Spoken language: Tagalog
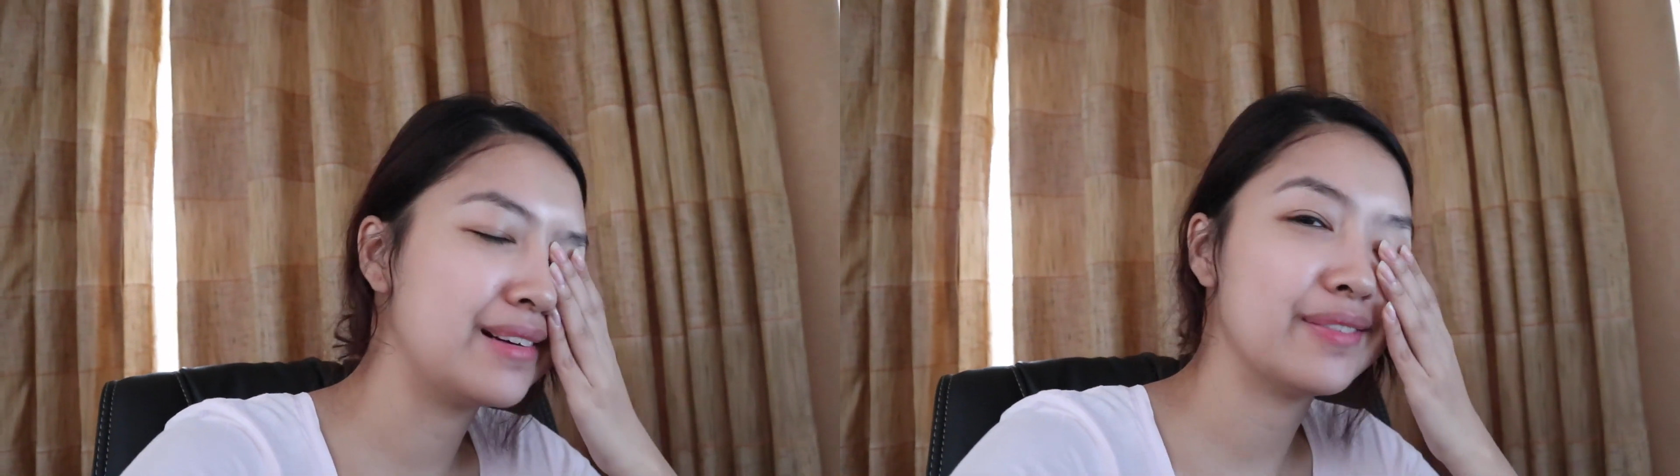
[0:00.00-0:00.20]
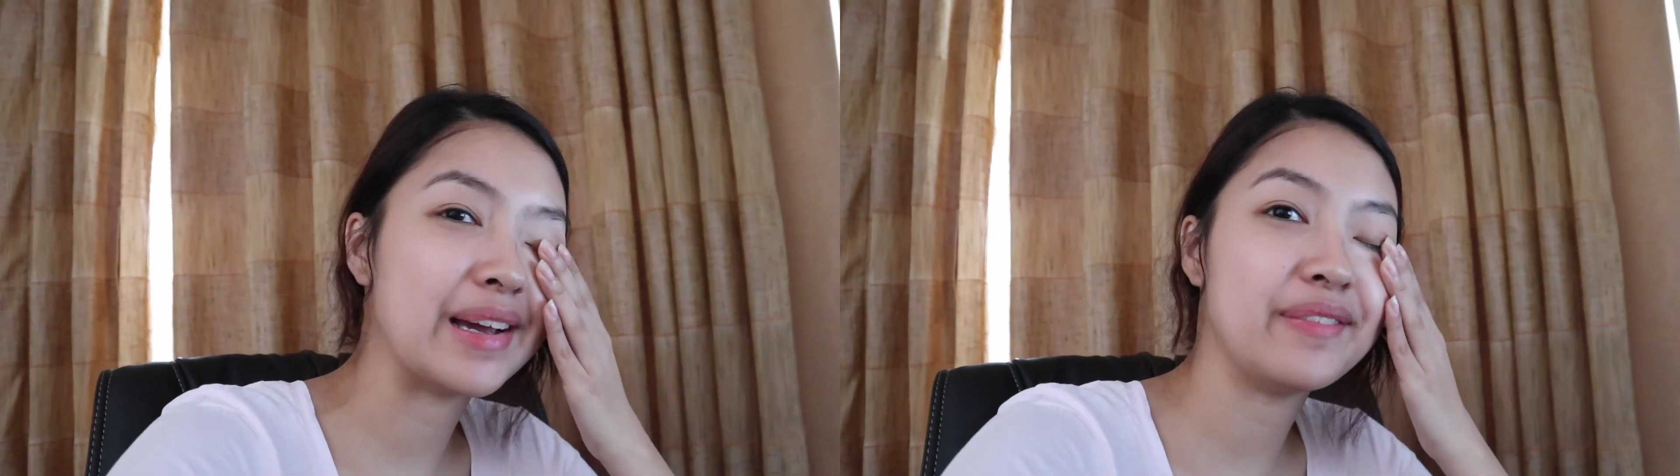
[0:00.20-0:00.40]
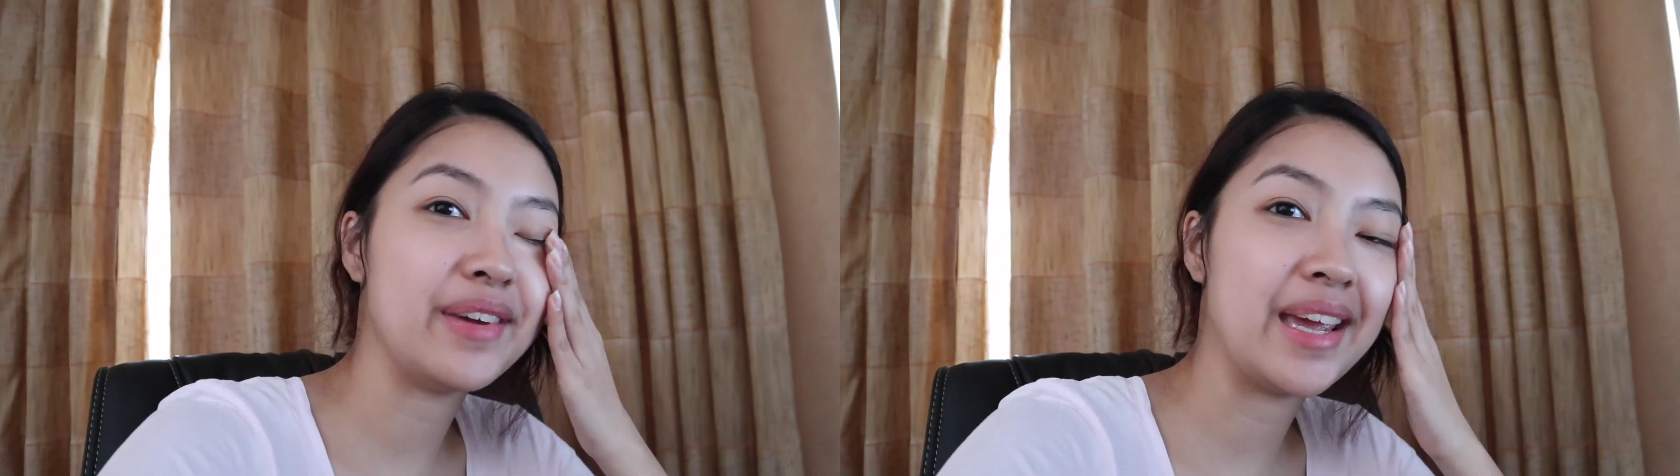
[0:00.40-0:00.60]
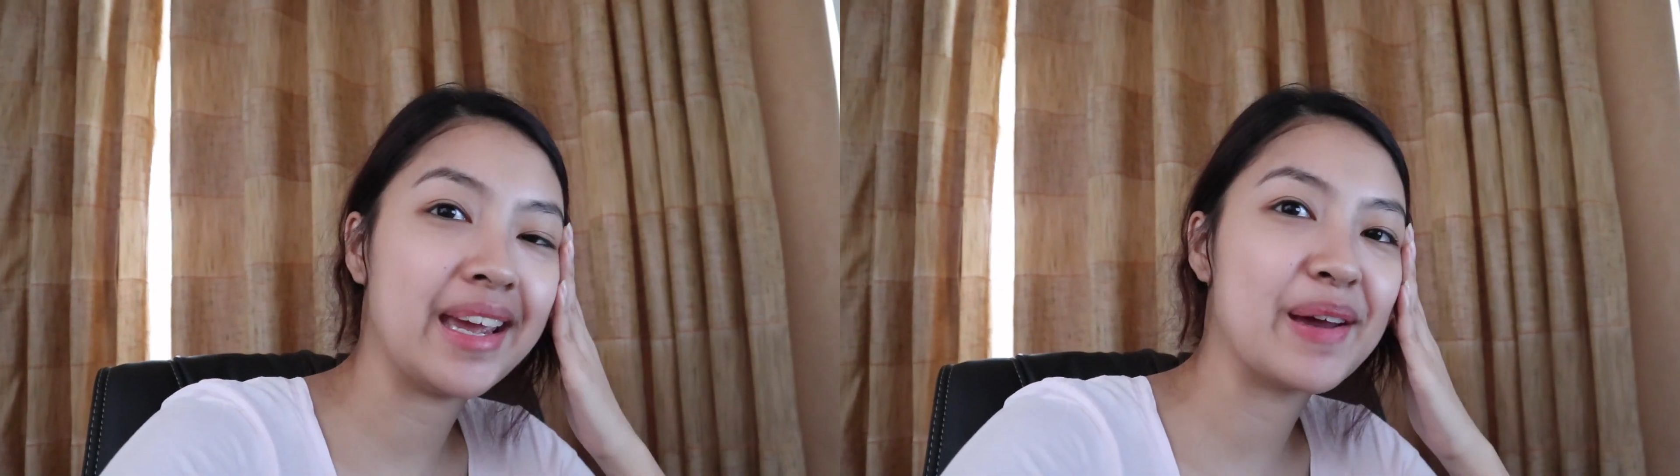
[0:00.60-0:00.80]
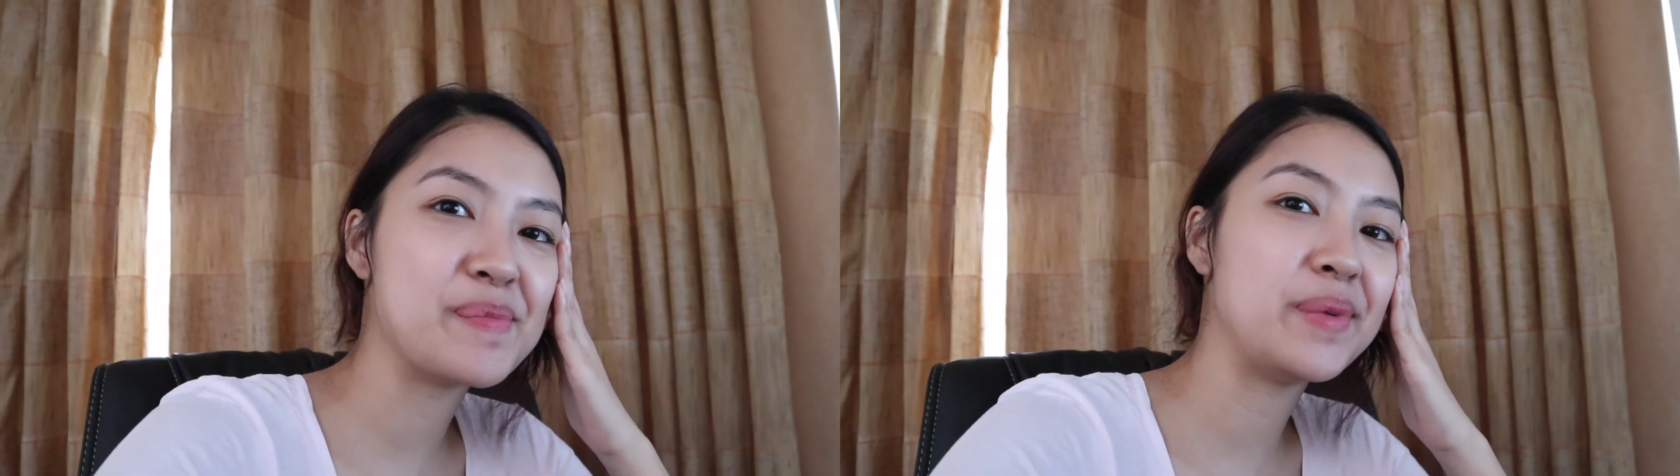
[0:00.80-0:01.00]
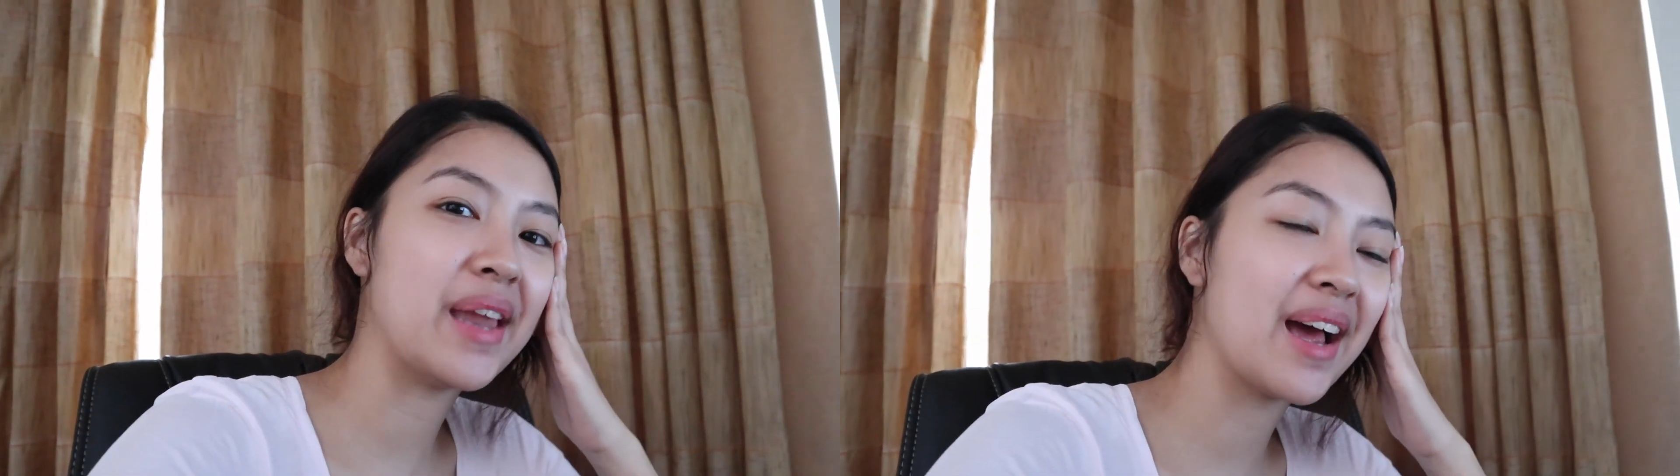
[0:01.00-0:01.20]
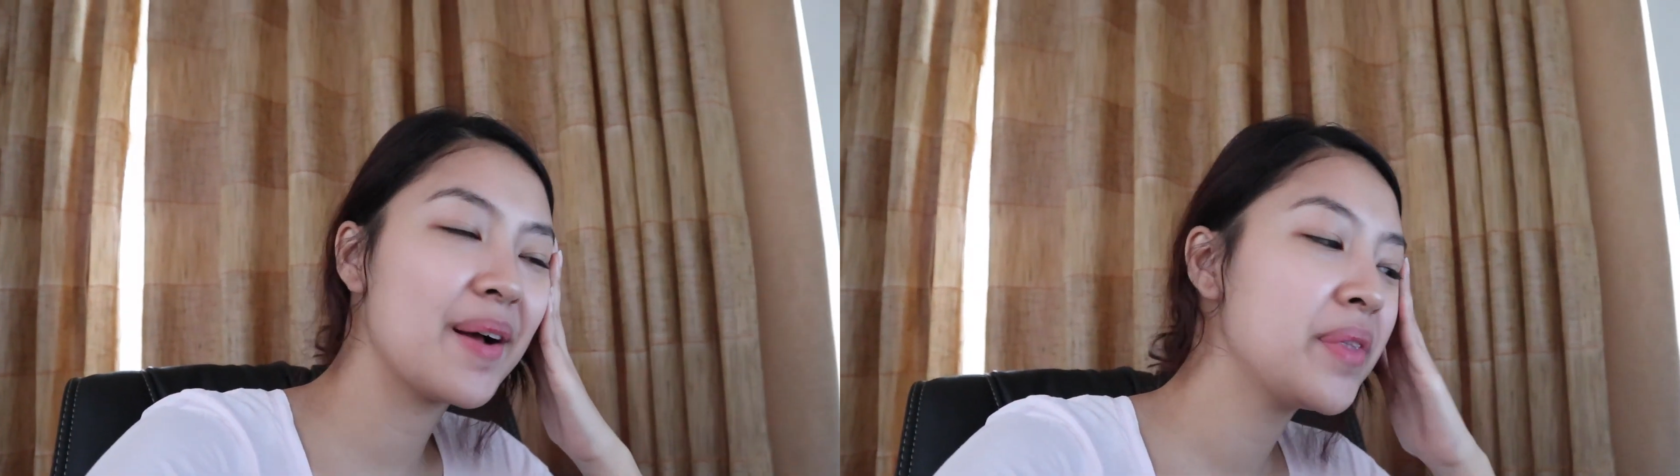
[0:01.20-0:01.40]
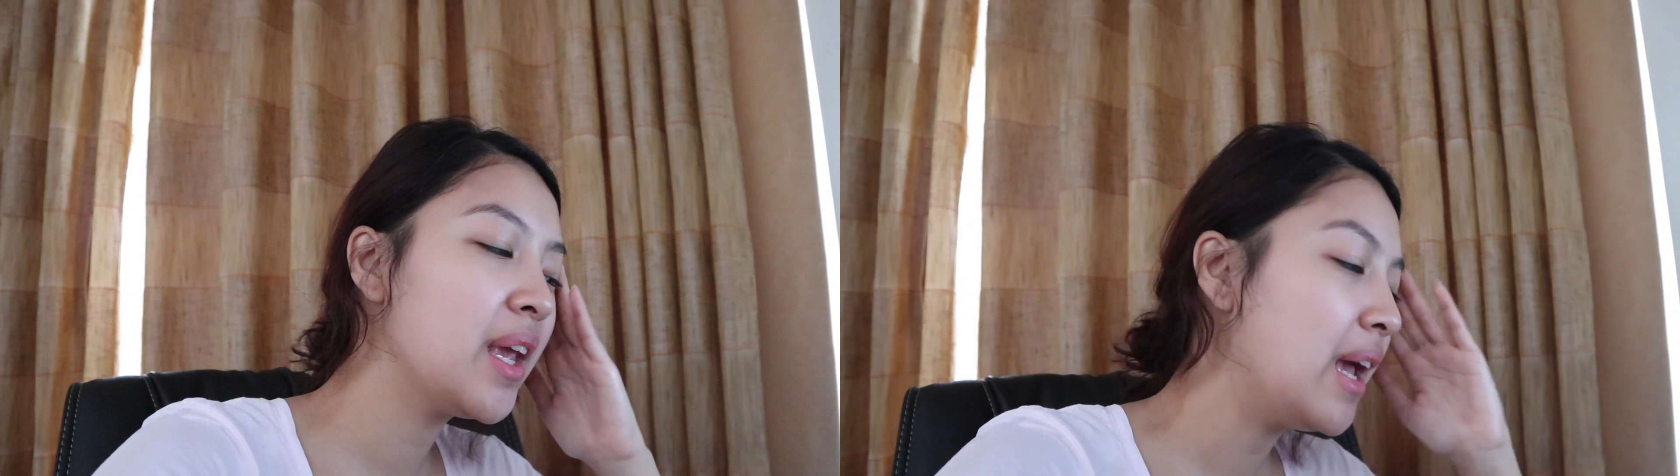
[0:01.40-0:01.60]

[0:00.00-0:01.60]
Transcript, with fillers: ng 5 a.m. na.